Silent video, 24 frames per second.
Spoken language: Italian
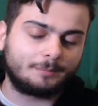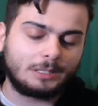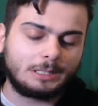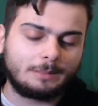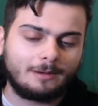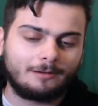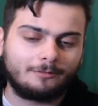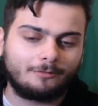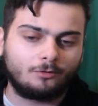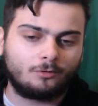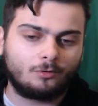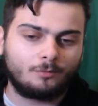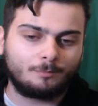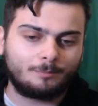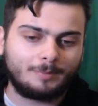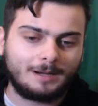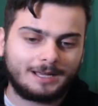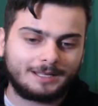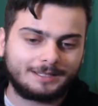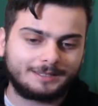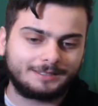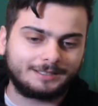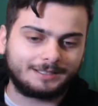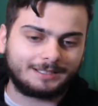prima avevo un
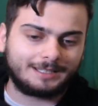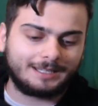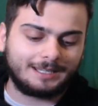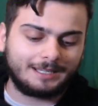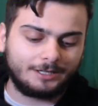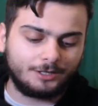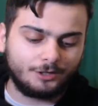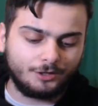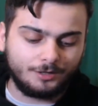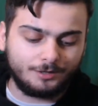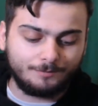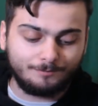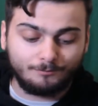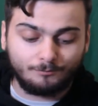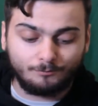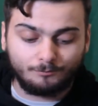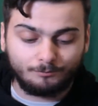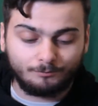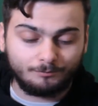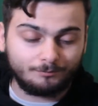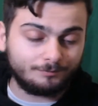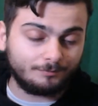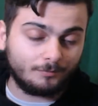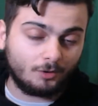pad che
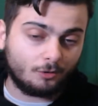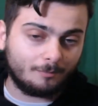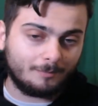mm,